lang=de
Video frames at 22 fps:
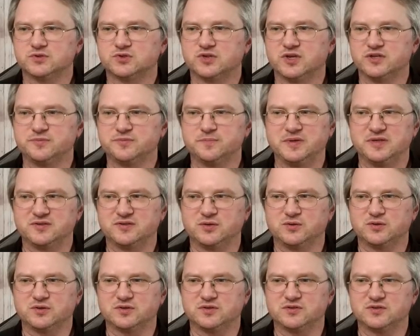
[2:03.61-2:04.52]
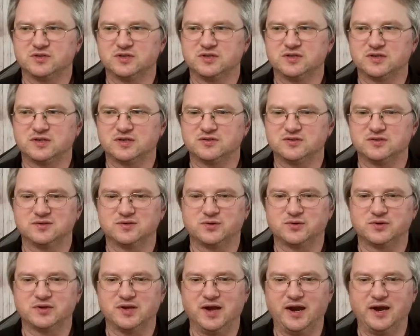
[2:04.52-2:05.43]
Chessbase auch gesehen, dass sie
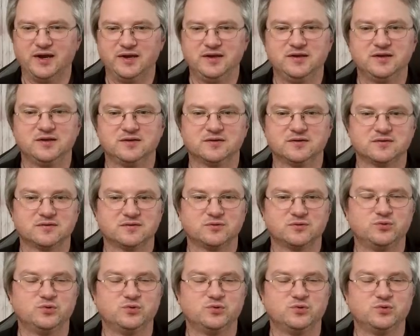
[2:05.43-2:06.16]
dort einige